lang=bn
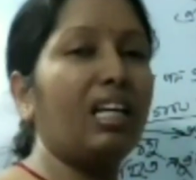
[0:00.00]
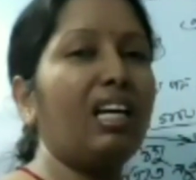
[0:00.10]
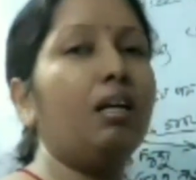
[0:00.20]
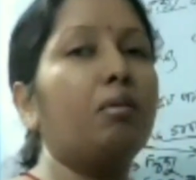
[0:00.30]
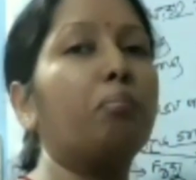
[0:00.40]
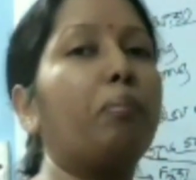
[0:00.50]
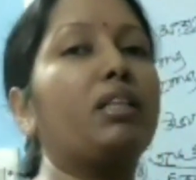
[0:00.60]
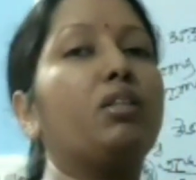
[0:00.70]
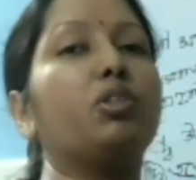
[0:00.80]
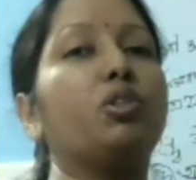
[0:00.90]
নাম
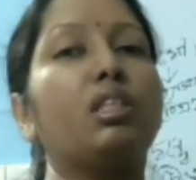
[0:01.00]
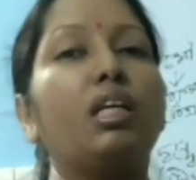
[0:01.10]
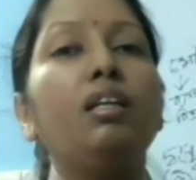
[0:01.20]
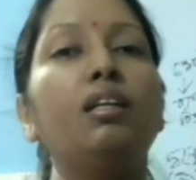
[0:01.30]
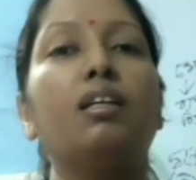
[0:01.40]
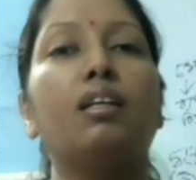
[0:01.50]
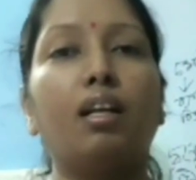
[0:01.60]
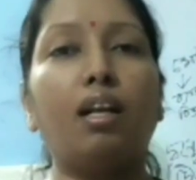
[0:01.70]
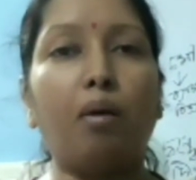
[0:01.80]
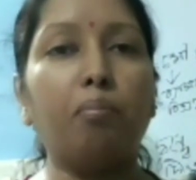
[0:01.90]
আর পানি
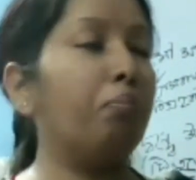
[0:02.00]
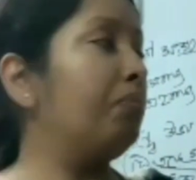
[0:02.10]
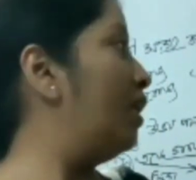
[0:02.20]
অর্থ কি